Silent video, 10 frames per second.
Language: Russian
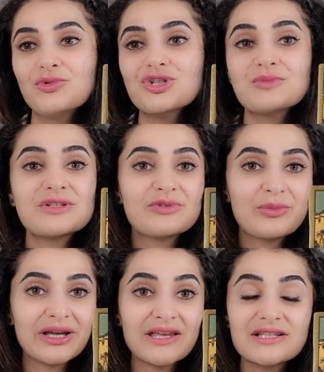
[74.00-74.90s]
Может быть, вы
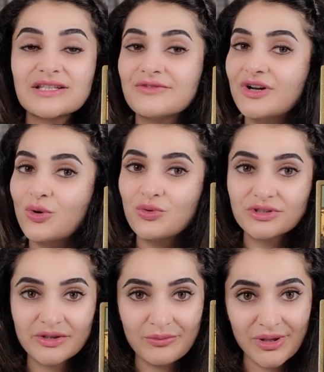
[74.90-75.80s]
поедете в
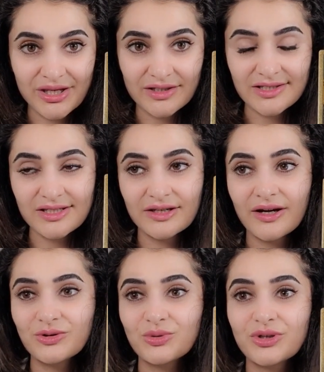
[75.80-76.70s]
какое-то место,
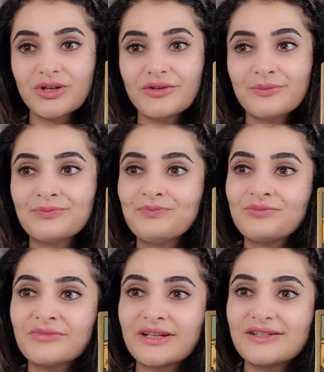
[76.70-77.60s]
которое,
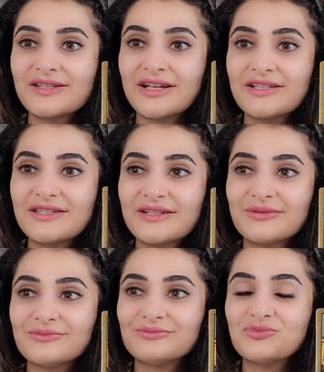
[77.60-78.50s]

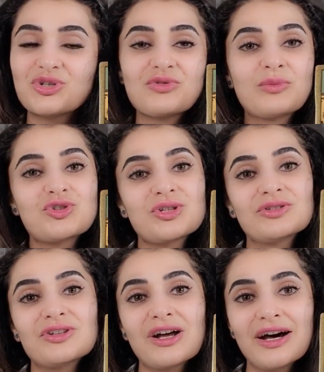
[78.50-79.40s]
знаете, будет вам
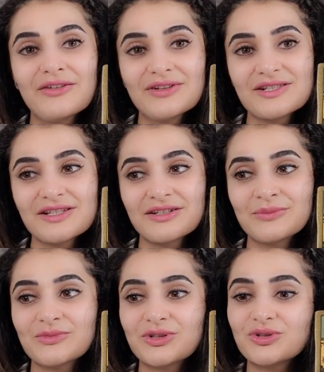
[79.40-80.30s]
очень
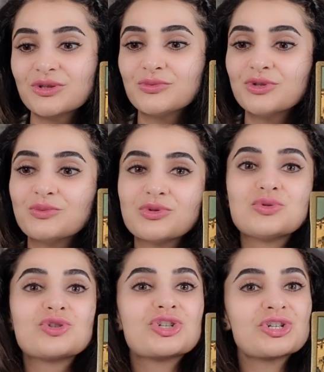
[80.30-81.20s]
нравиться, которое будет по
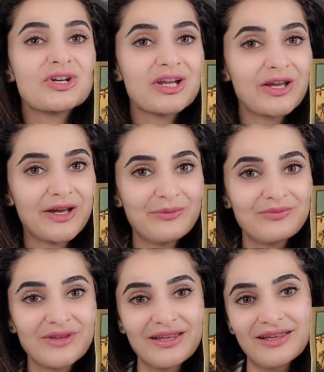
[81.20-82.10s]

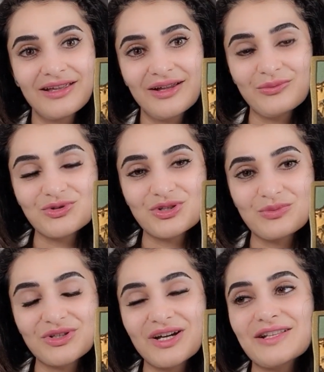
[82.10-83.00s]
душе,
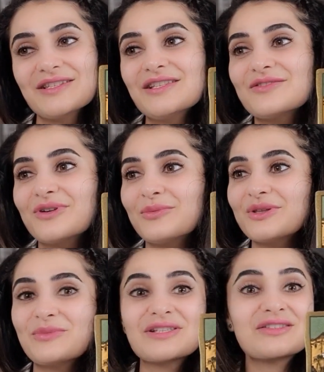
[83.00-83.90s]
будет подходить вам
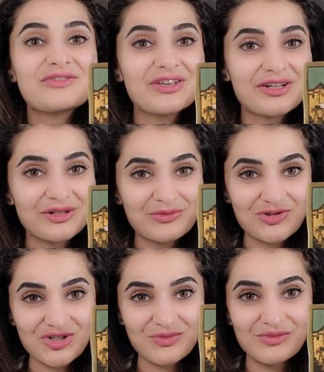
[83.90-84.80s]
атмосфера,
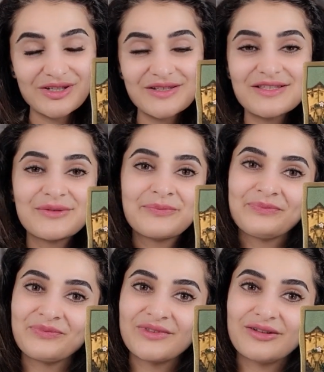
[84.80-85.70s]
может быть
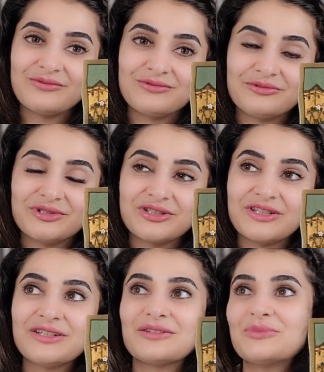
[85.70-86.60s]
вот,
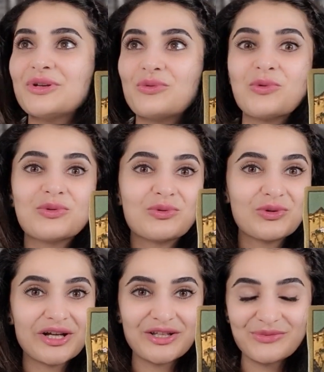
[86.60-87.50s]
или на природу
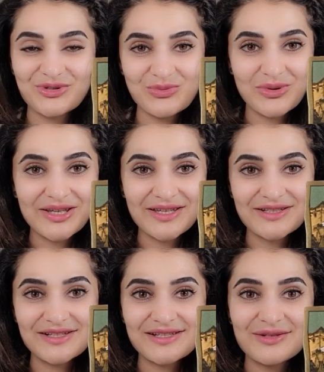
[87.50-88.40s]
куда-нибудь
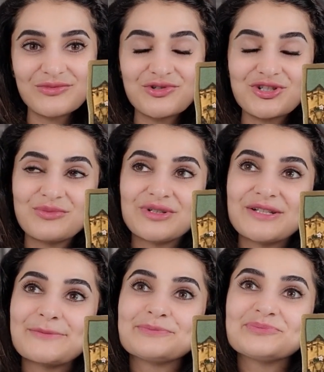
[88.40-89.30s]
поедете, может
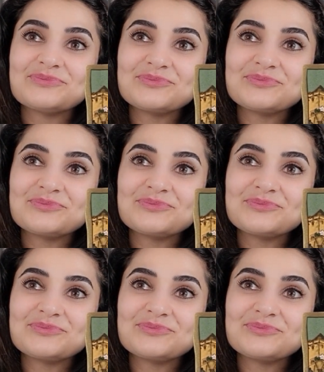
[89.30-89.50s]
быть.